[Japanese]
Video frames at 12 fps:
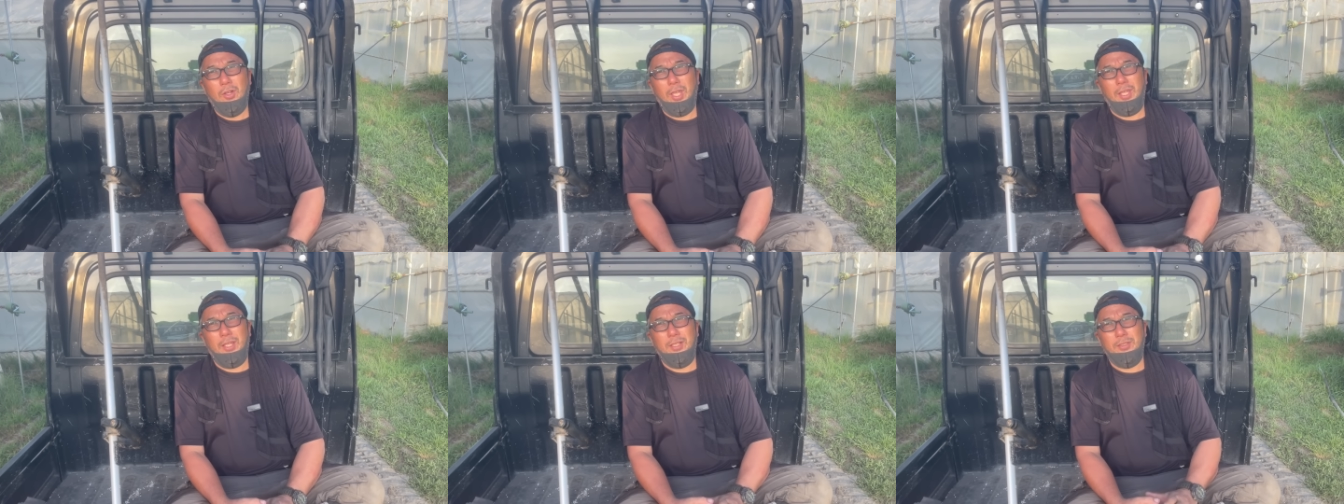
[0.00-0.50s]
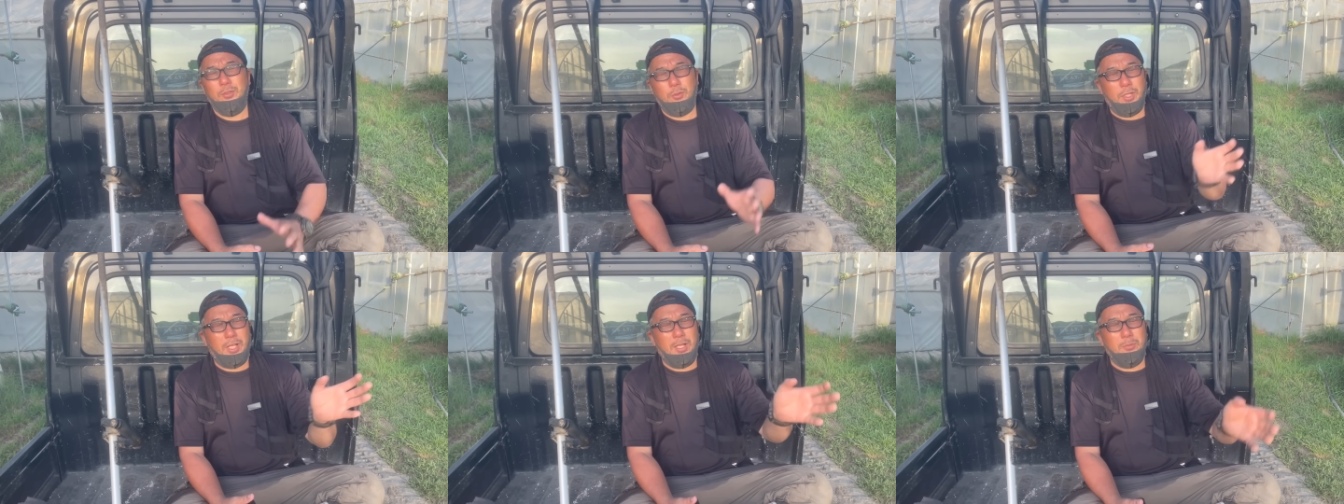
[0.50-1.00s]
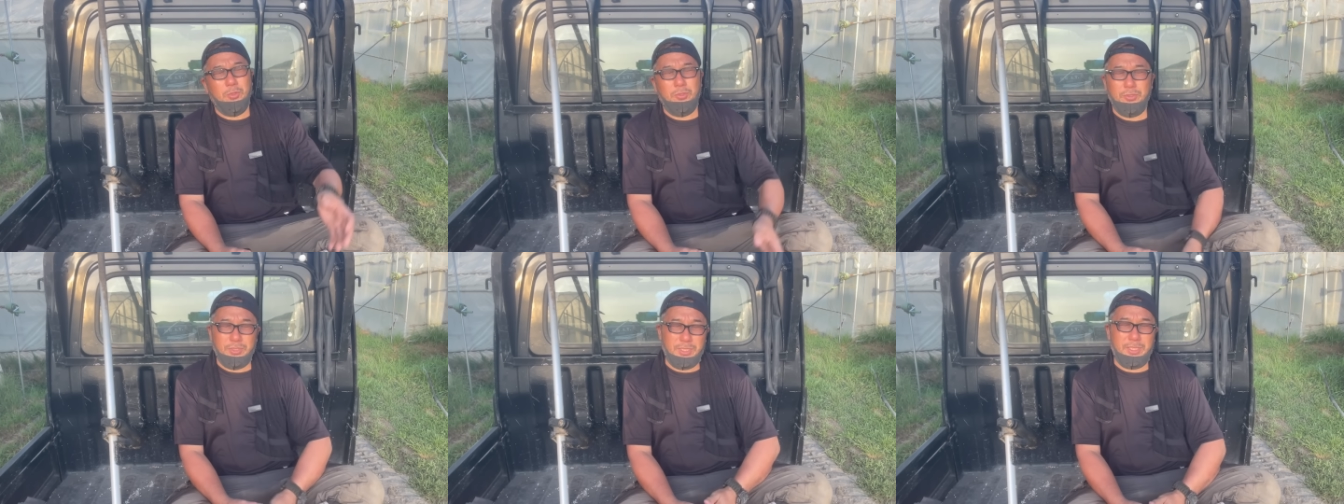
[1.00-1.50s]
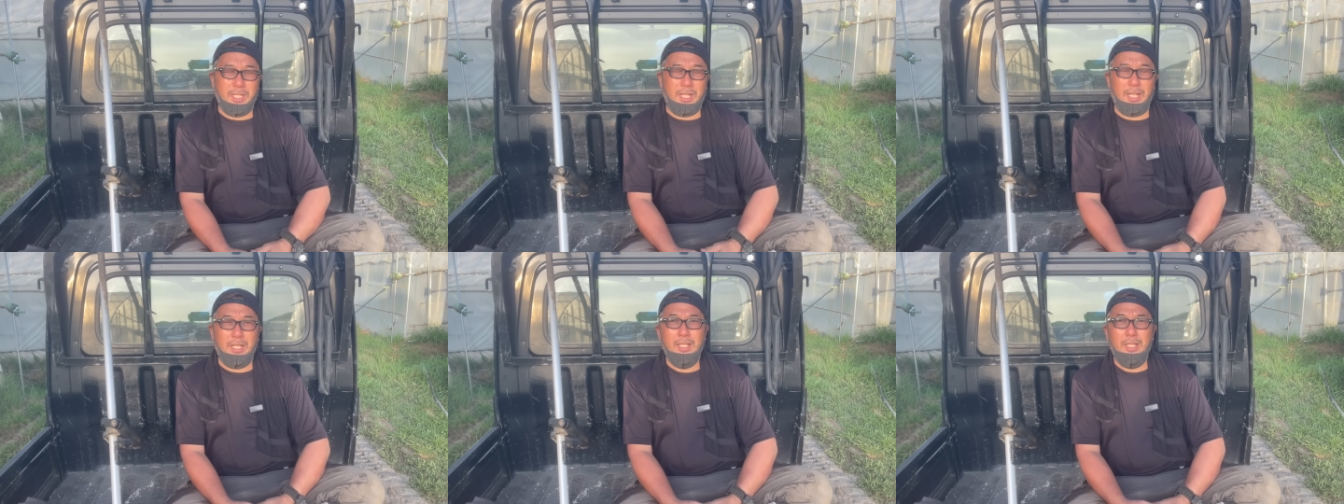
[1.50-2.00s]
えー、そこへ買い物に行った
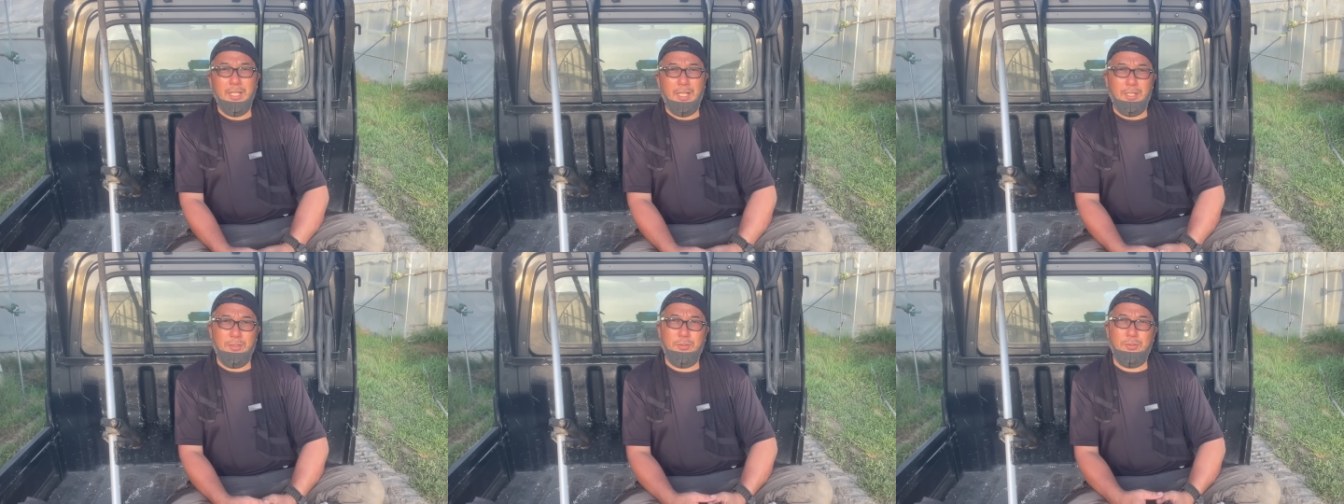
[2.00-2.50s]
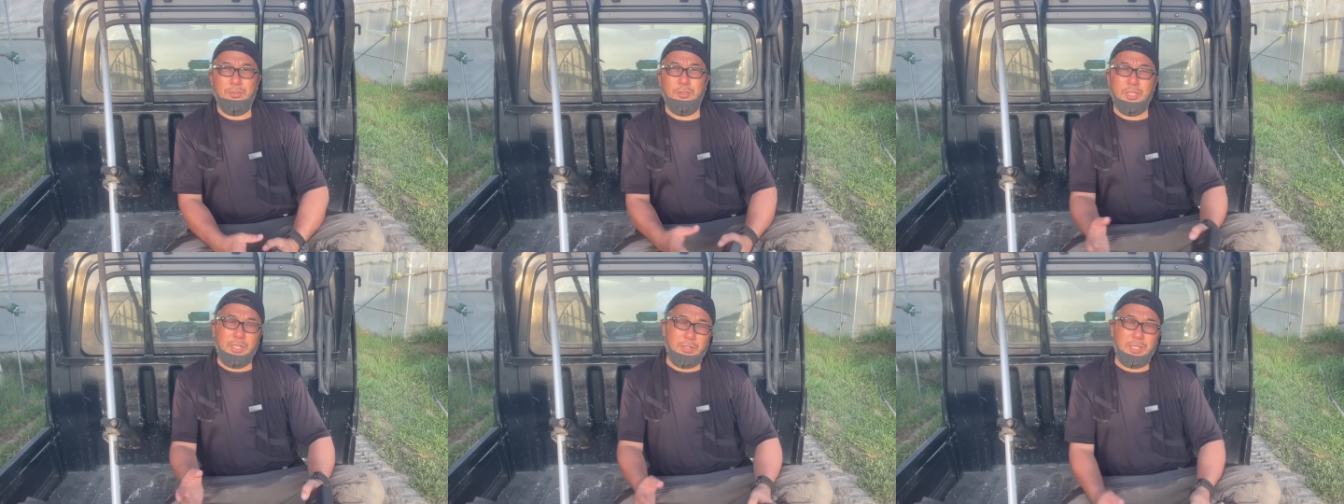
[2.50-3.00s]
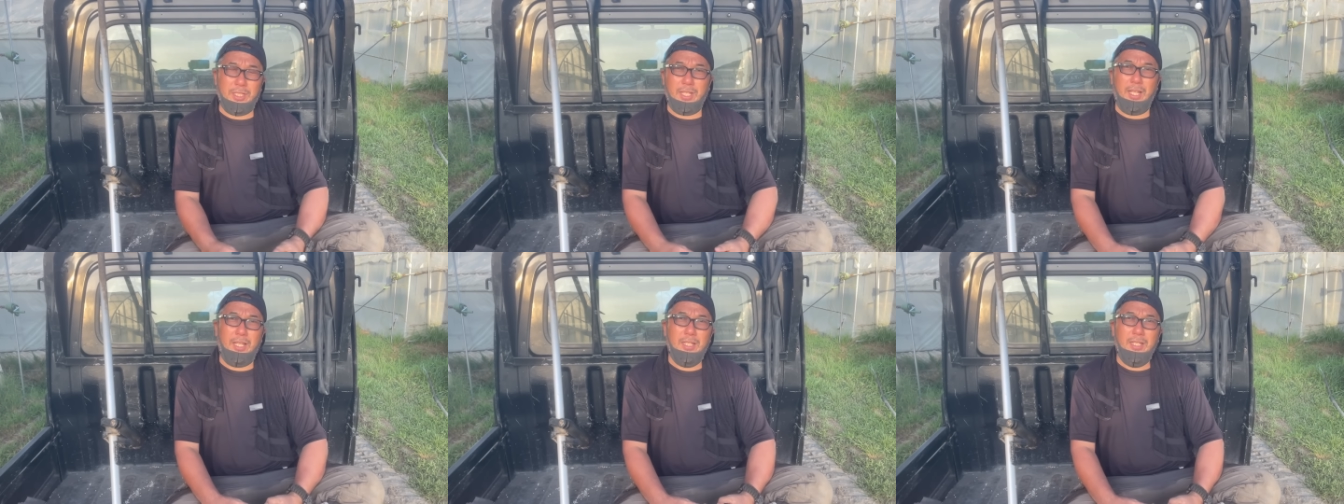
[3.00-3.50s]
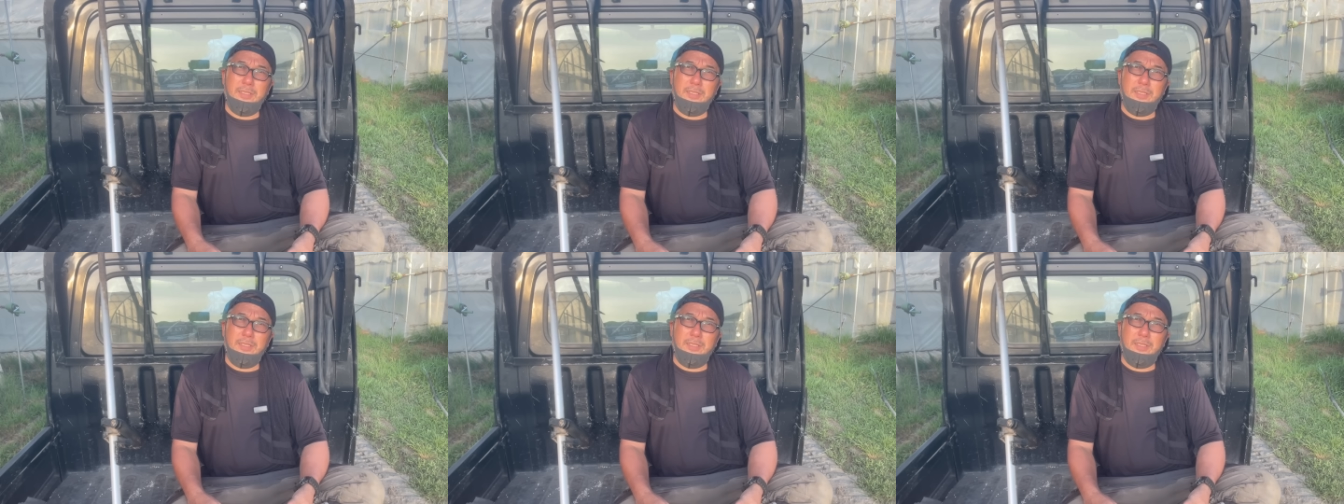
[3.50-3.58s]
ら、あの、女性の方が、